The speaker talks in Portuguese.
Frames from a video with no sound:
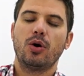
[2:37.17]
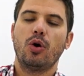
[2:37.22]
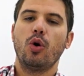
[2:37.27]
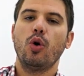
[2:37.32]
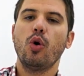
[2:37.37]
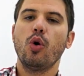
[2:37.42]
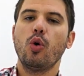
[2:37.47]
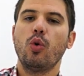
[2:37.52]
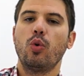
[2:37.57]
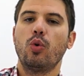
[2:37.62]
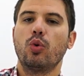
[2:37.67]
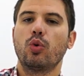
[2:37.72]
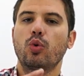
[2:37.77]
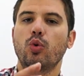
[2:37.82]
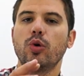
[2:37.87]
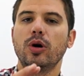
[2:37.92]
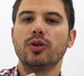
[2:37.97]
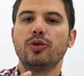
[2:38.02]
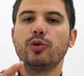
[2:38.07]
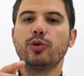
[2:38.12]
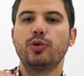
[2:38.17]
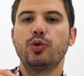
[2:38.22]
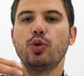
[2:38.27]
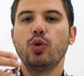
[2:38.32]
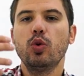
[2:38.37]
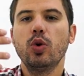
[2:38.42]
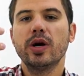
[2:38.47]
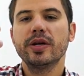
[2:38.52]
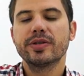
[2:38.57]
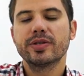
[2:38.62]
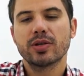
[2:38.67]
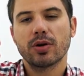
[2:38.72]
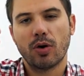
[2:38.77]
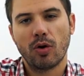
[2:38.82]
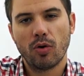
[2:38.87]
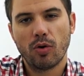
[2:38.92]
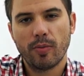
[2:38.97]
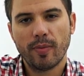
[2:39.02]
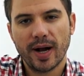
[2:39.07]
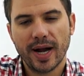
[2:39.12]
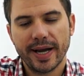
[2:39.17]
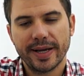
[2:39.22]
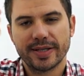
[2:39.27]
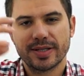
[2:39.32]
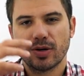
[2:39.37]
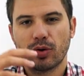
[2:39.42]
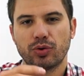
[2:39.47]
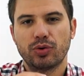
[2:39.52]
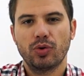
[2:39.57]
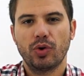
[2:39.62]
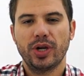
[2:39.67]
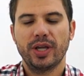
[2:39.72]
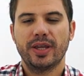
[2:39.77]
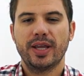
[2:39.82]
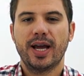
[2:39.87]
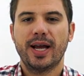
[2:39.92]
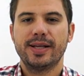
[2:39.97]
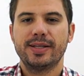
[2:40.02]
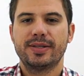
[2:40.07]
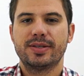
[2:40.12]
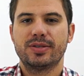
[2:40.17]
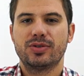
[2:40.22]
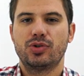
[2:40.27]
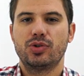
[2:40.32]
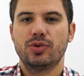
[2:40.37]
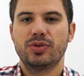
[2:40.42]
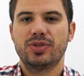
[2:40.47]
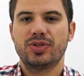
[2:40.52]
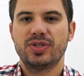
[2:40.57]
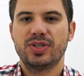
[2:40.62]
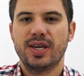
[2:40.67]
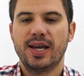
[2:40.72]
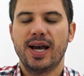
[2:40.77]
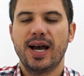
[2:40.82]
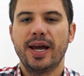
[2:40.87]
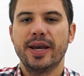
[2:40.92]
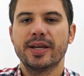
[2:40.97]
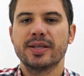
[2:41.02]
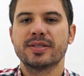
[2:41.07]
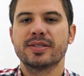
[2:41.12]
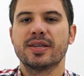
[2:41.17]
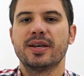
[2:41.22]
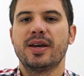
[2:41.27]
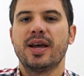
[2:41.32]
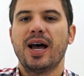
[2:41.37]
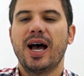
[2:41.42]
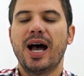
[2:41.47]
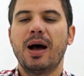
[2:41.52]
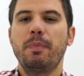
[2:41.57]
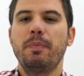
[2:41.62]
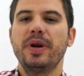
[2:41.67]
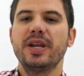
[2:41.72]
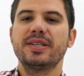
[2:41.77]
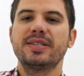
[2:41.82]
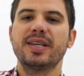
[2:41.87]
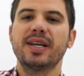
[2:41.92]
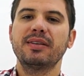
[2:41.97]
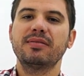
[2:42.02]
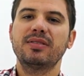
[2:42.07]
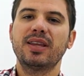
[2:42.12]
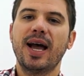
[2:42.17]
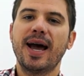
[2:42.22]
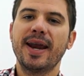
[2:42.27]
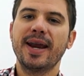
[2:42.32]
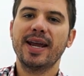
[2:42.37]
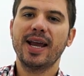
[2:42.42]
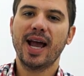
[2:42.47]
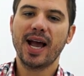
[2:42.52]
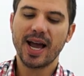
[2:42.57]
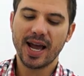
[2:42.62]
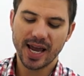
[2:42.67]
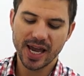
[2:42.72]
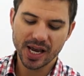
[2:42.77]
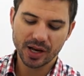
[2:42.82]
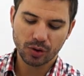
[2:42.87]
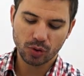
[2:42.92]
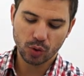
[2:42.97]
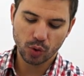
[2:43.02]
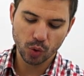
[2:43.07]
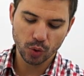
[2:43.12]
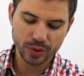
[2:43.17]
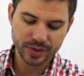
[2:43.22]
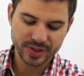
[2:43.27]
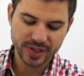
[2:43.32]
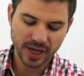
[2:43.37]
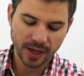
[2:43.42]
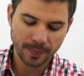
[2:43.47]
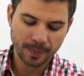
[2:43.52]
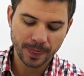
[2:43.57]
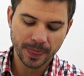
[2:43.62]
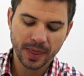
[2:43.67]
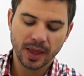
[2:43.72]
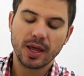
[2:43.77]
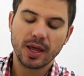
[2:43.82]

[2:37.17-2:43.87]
ou quando duas ou mais autoridades judiciárias apresentarem a recusa